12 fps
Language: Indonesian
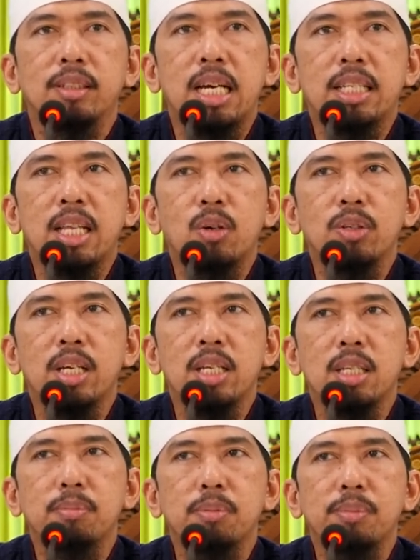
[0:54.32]
Nggak taunya
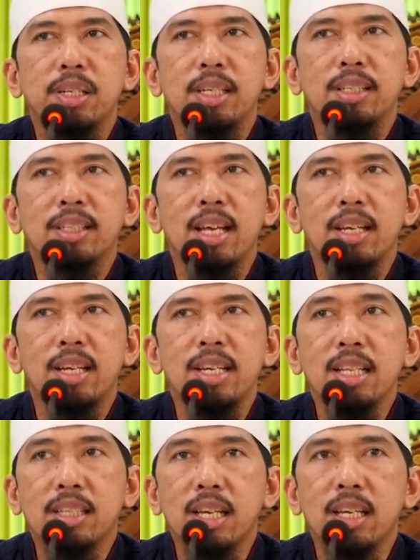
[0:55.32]
si pemilik tanah
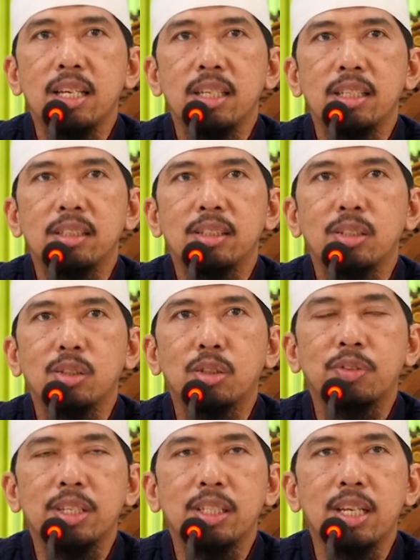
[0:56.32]
datang
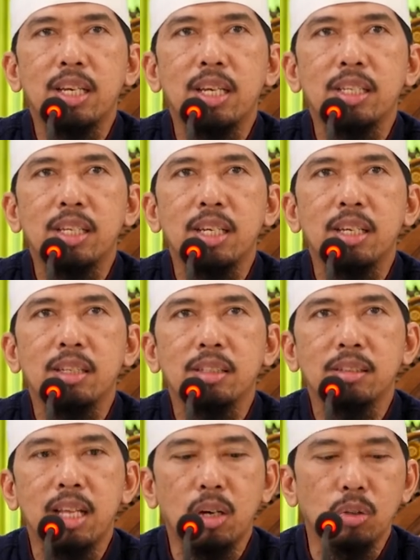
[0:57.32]
survei tanahnya
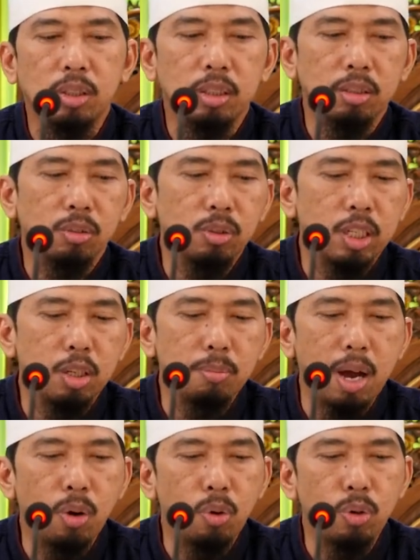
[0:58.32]
takut udah
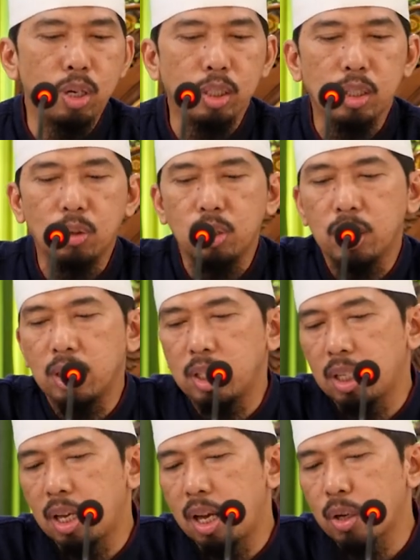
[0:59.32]
dibangun atau
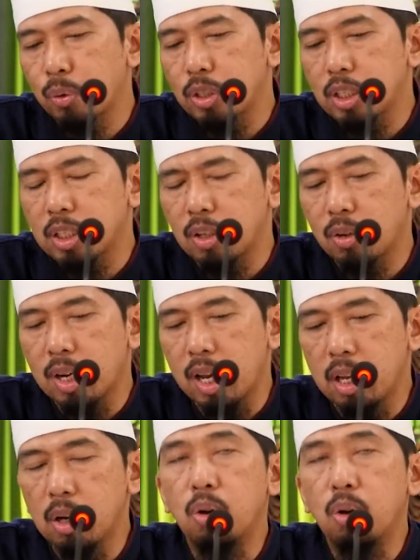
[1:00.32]
diakuisisi orang,